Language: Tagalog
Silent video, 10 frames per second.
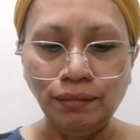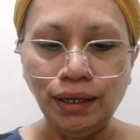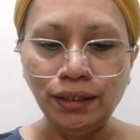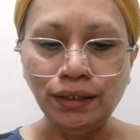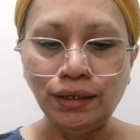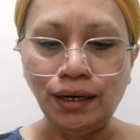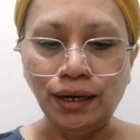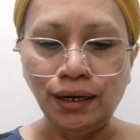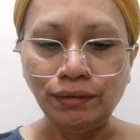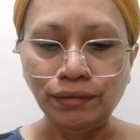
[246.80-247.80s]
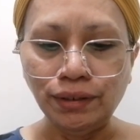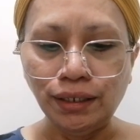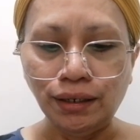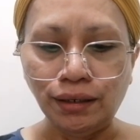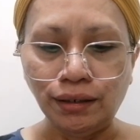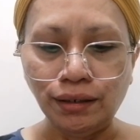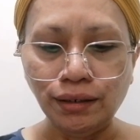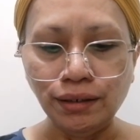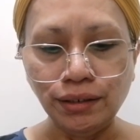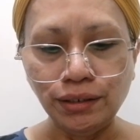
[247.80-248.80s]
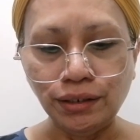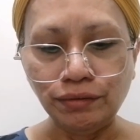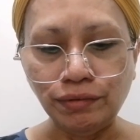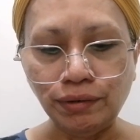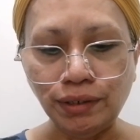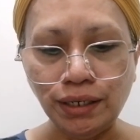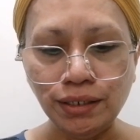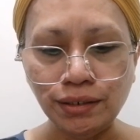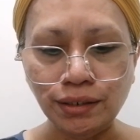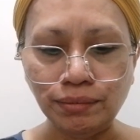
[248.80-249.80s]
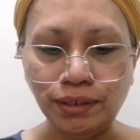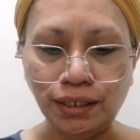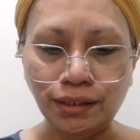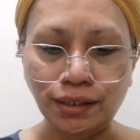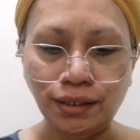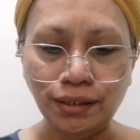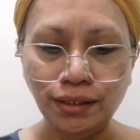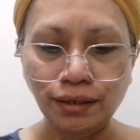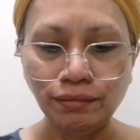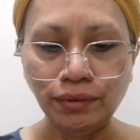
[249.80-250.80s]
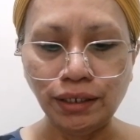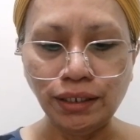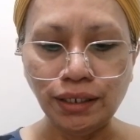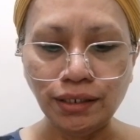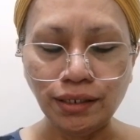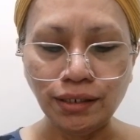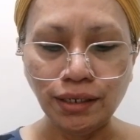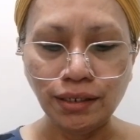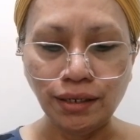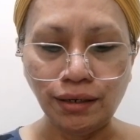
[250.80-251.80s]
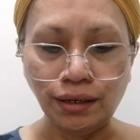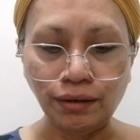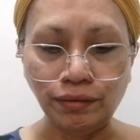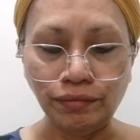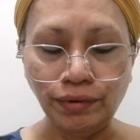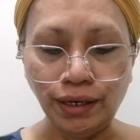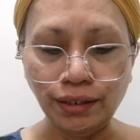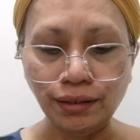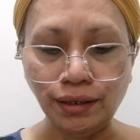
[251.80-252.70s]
Build your life on the sure foundation of Jesus, for Jesus is the rock of faith,